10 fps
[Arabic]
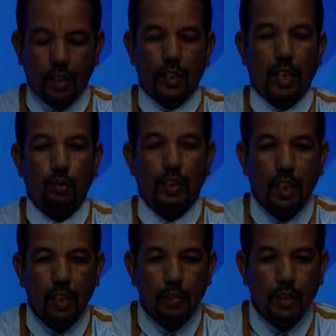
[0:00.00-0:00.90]
نحن
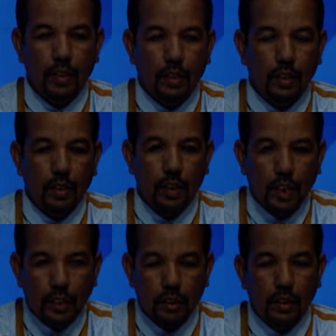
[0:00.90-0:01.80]
دائما عندما
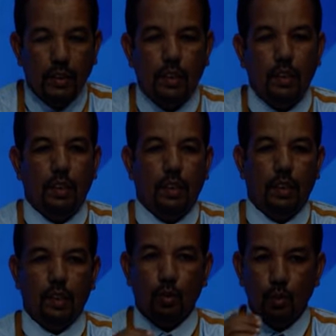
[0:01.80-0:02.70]

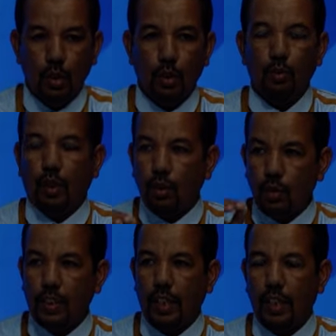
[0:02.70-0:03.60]
نريد ان
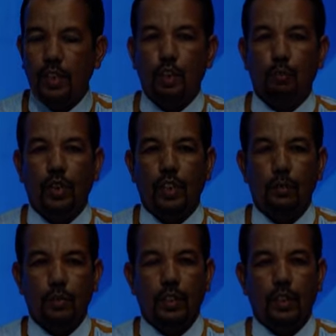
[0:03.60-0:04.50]
نصلح يجب ان
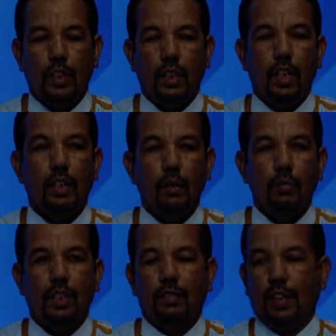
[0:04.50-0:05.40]
نبتدئ ان
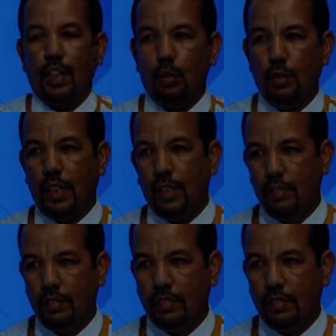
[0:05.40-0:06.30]
نبدا بشق الاولويات
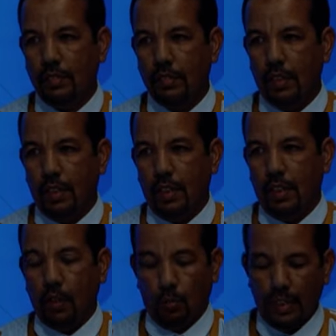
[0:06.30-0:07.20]
ايوه
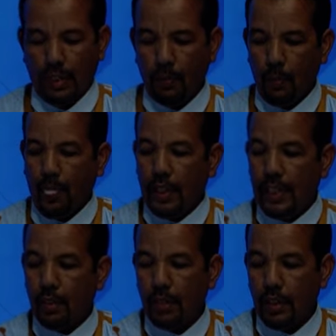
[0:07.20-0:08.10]
واضح
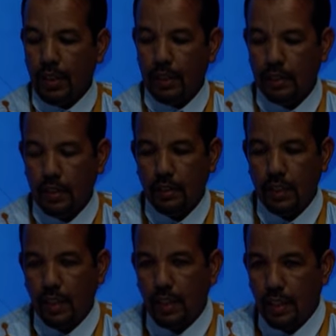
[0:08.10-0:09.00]
نحن اذا
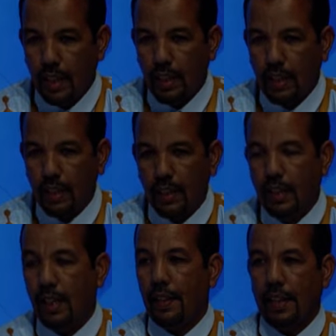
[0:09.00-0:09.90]
عندنا ثلاث
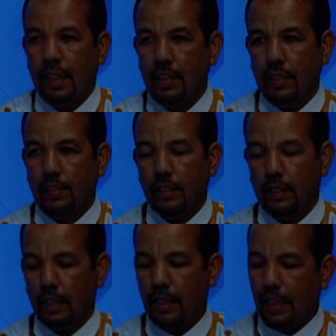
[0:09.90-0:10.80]
ثلاث ركائز
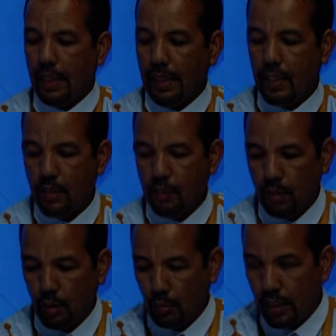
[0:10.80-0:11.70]
اساسيه ركيزه
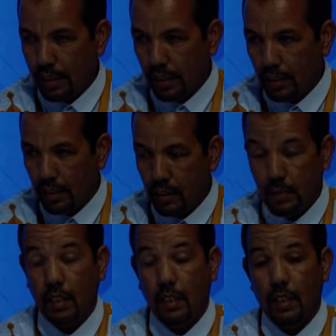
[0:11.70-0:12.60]
البنى التحتيه
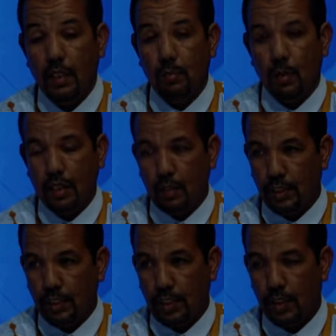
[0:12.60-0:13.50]
يعني الموارد
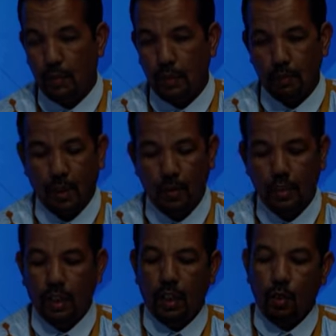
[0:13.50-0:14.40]
البشريه كما قلت
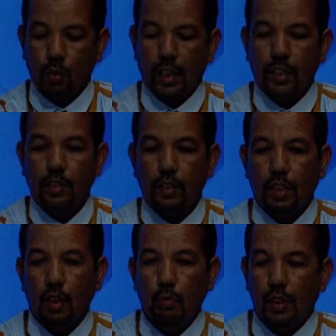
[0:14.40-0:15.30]
وركيزه
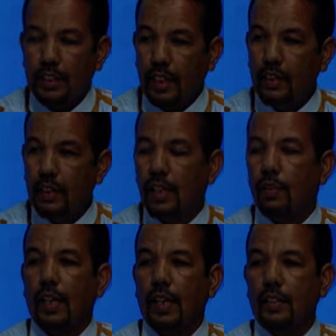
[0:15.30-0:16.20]
البنى التحتيه
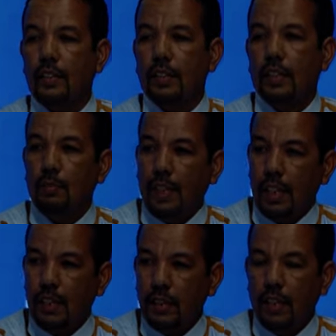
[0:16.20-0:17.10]
وركيزه
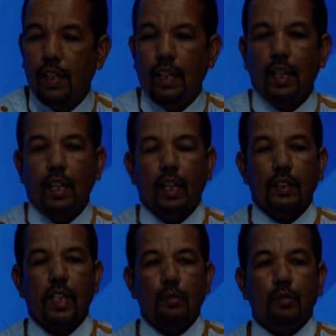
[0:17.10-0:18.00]
المناهج
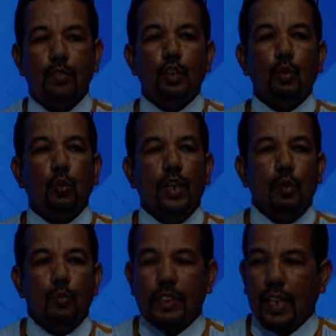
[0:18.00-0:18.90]
طيب في الدول
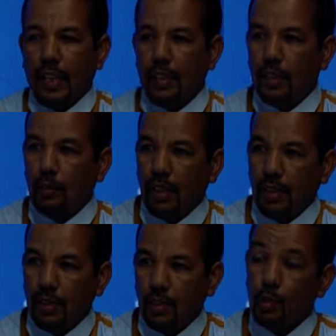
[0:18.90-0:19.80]
المتقدمه
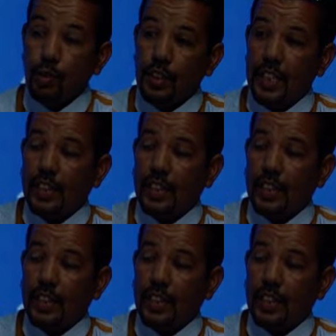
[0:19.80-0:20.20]
يعزى